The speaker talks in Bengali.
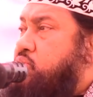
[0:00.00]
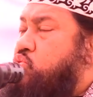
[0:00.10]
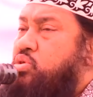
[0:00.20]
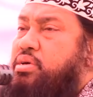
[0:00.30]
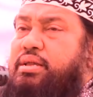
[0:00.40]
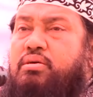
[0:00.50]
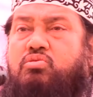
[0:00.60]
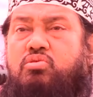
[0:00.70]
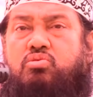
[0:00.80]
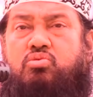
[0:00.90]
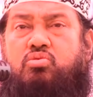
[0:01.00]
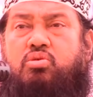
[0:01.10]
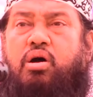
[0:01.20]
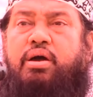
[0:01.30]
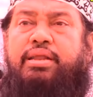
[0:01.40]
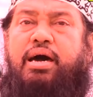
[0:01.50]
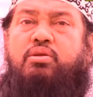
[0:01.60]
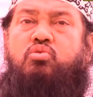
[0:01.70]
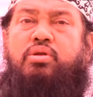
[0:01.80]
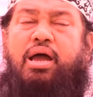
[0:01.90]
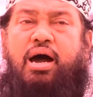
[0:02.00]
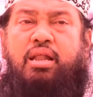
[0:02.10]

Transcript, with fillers: দুনিয়ার কোনো নূর হয় না নূরে